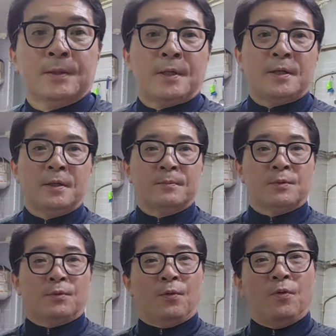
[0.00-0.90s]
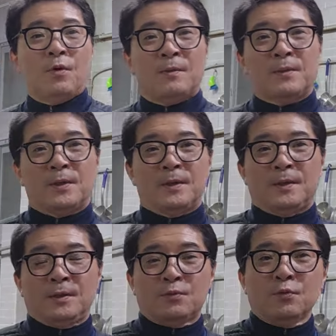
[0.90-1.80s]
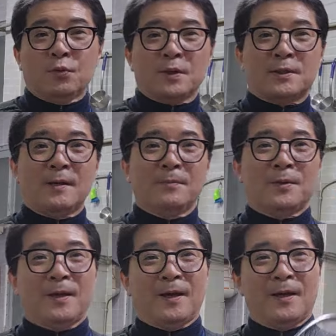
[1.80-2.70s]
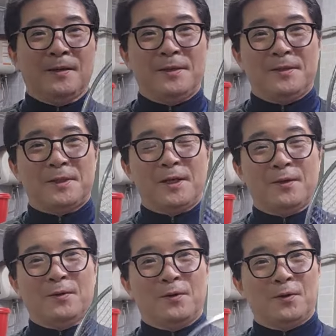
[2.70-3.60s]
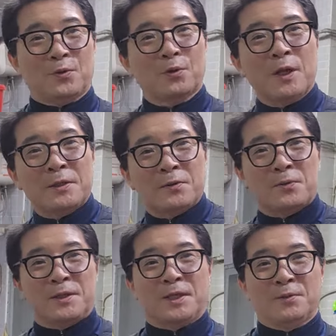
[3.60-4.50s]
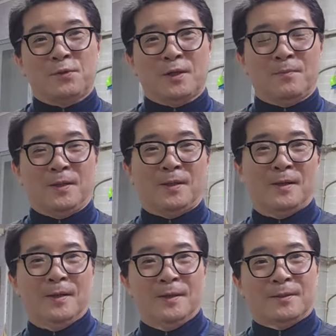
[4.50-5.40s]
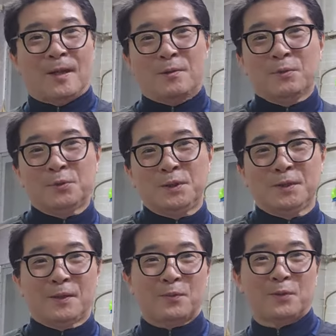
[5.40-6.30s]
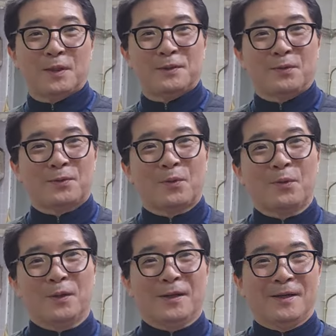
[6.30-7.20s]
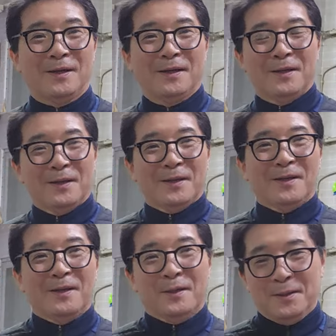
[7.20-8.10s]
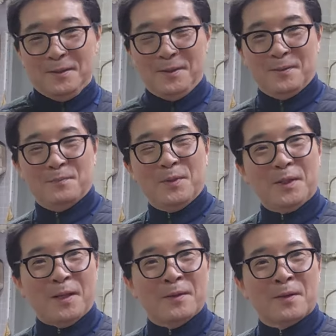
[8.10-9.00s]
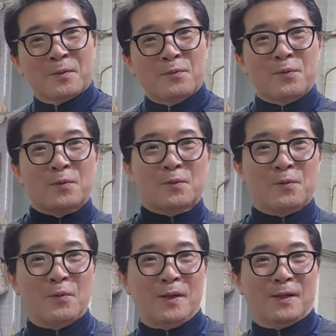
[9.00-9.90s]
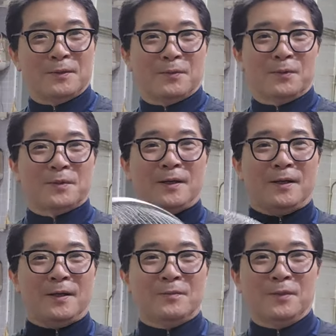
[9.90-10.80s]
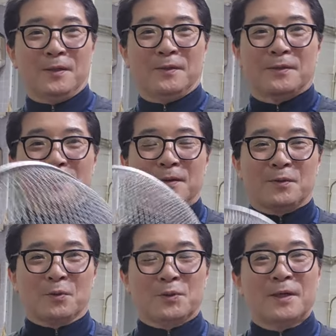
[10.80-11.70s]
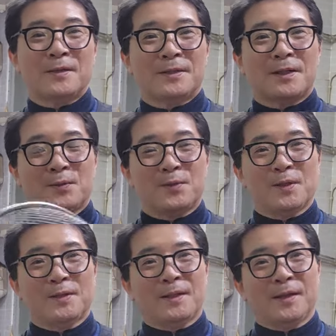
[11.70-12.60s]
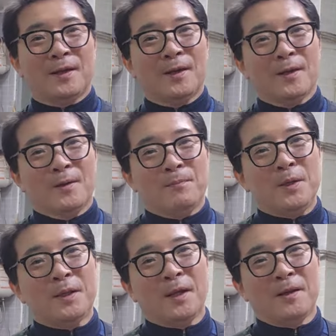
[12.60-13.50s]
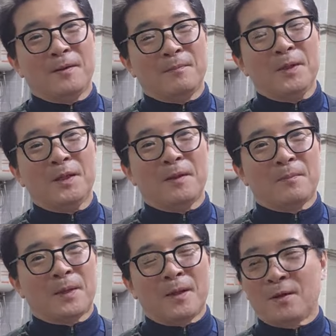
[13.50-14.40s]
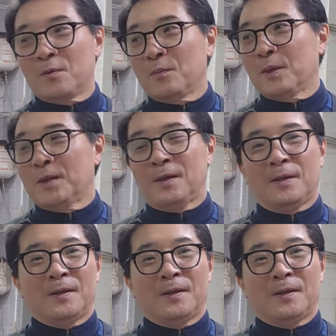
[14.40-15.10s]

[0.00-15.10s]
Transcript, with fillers: 자 여러분 홍합을 국통에 삶을 때 이 채로 로테이션을 시켜줘야 됩니다 당구 칠 때 로테이션 돌리 밑에 있는 걸 우일로 돌리 가지고 자꾸 이거를 교체를 시켜줘야지 밑에는 밑에만 놔놓으면은